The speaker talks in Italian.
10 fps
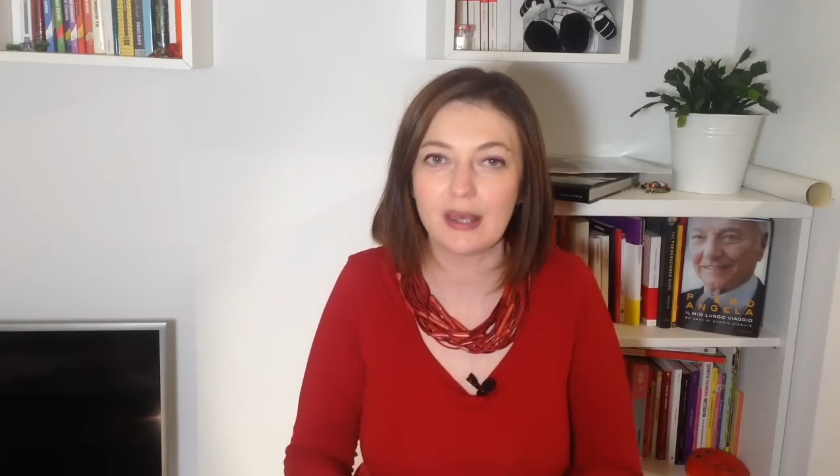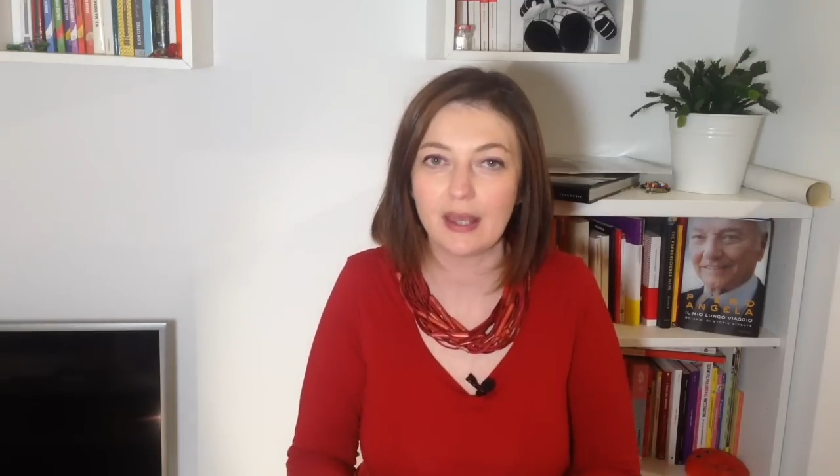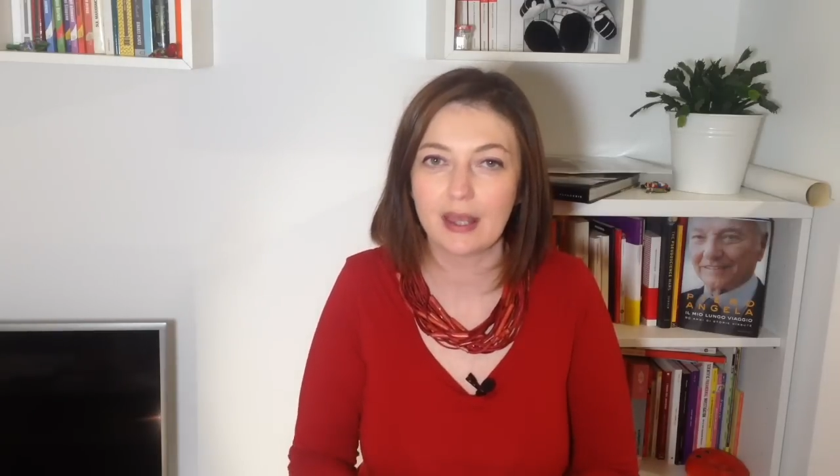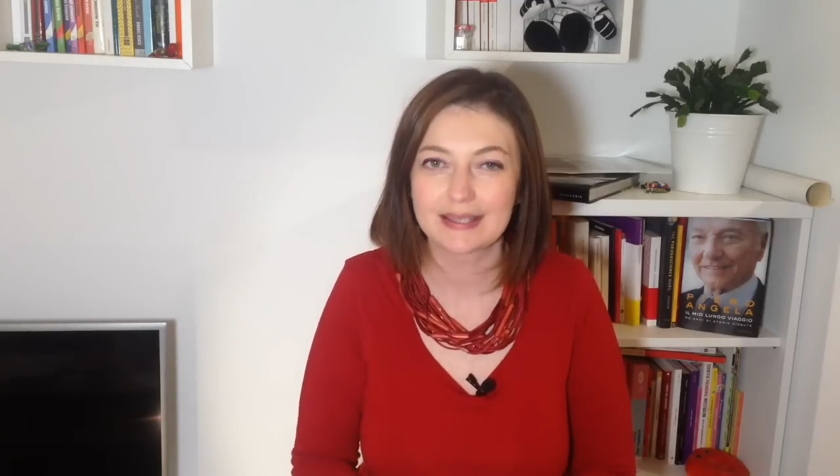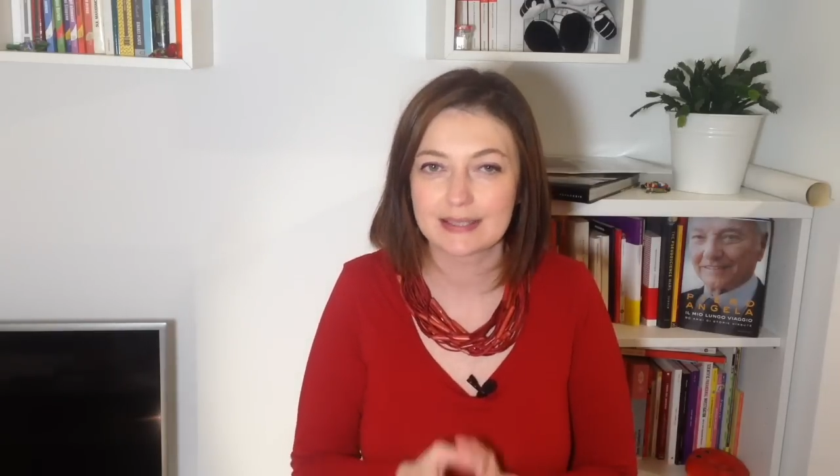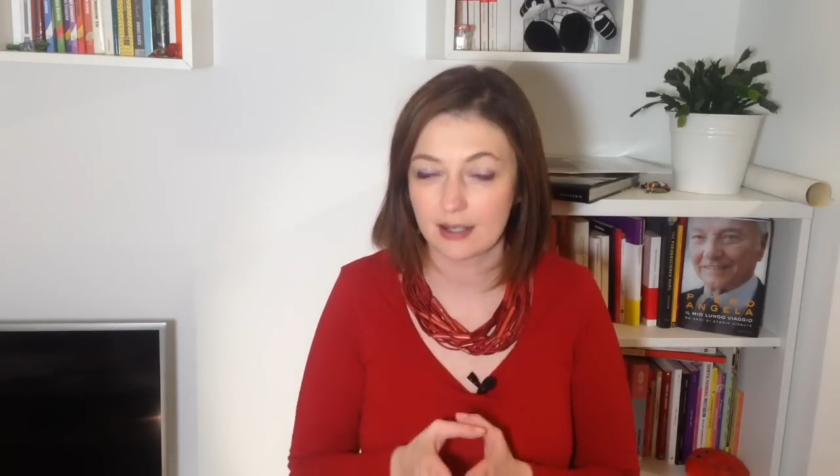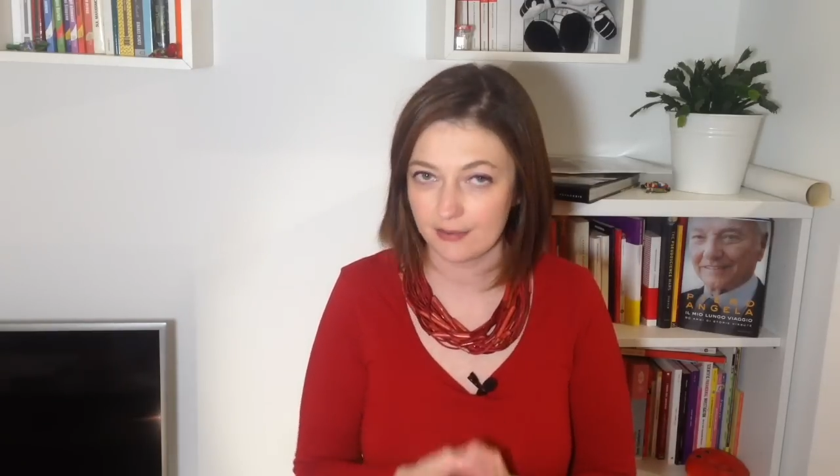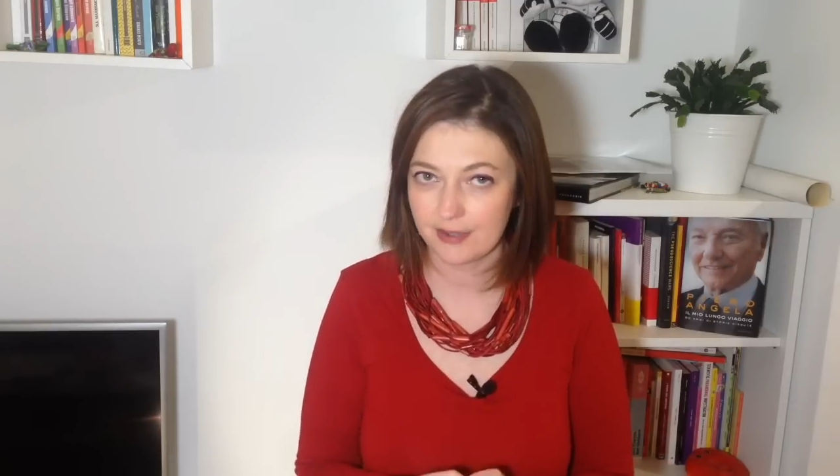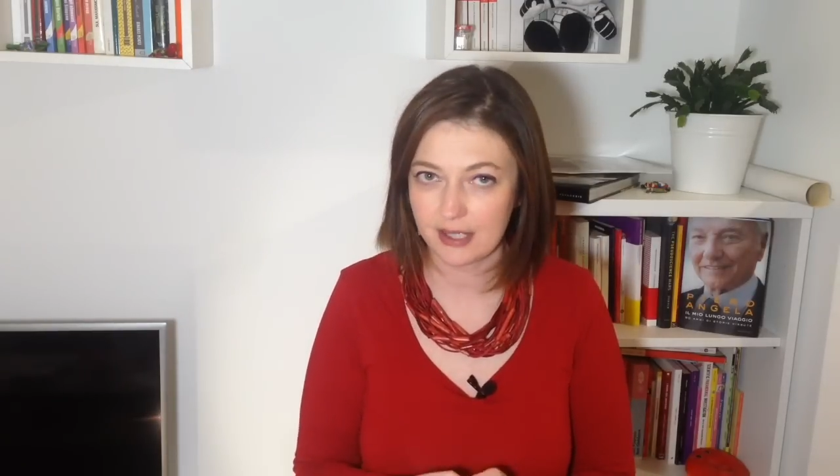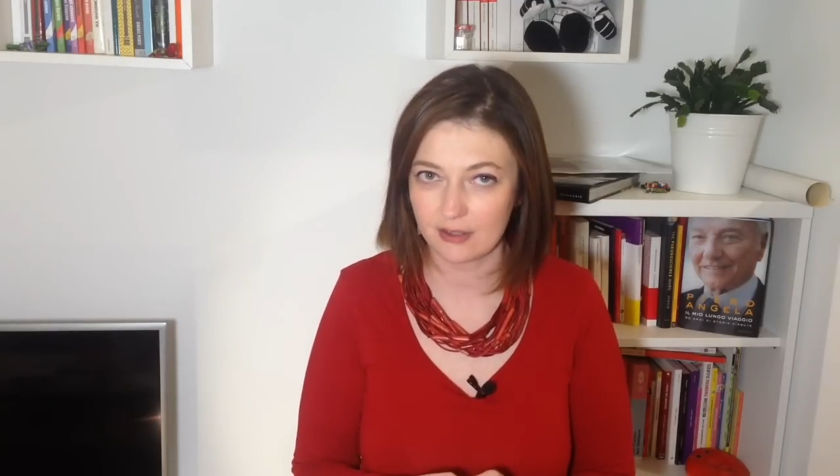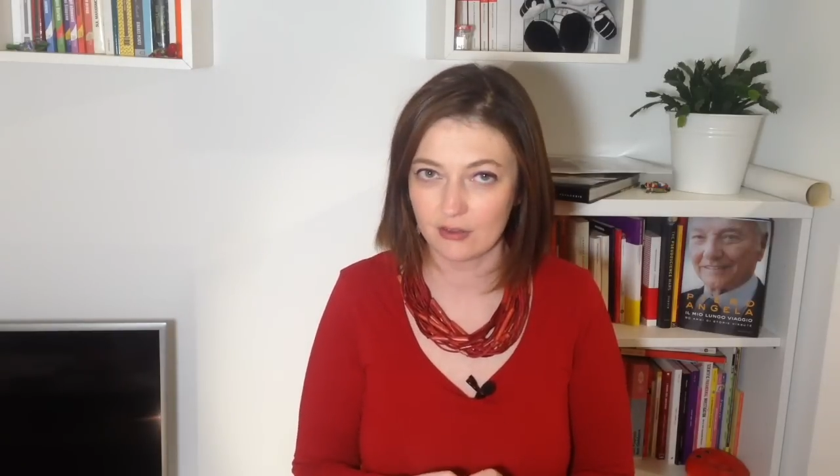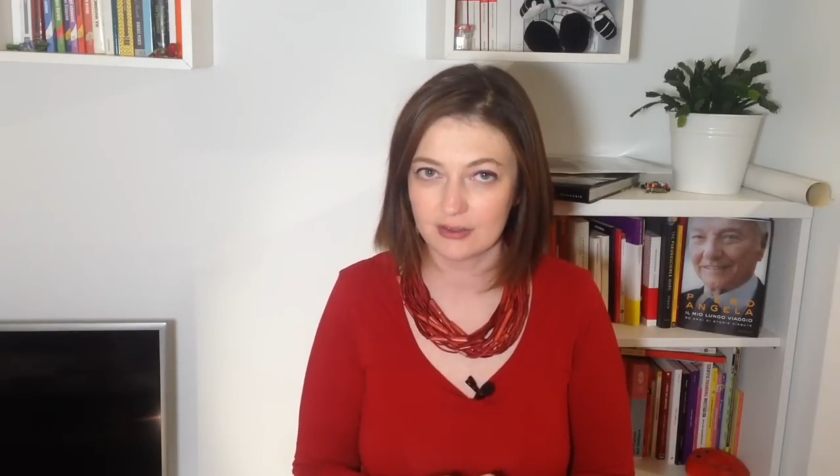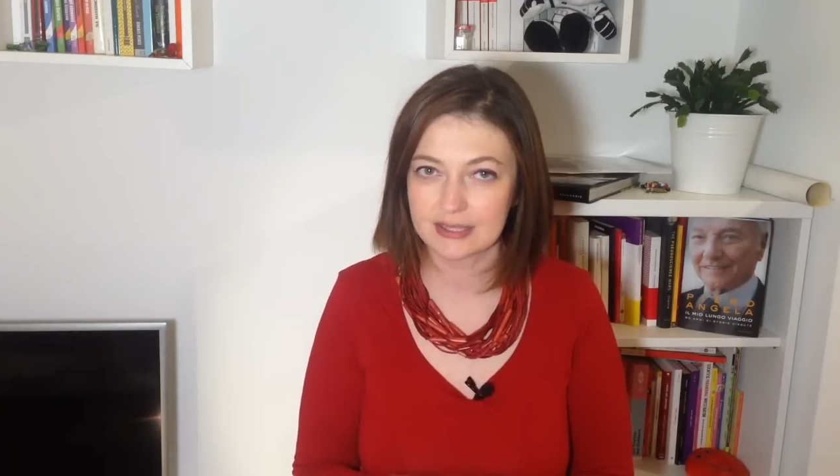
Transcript: è sarà vero?